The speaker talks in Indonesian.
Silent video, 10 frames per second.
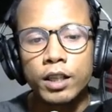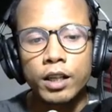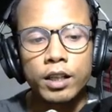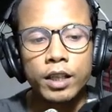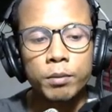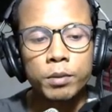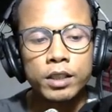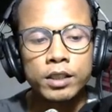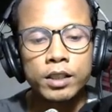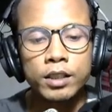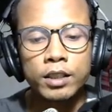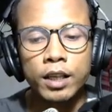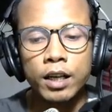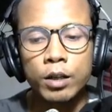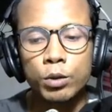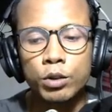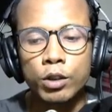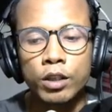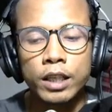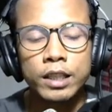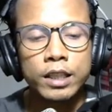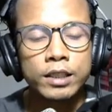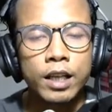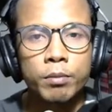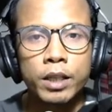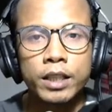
uh, yang berisi tentang kursus online yang selama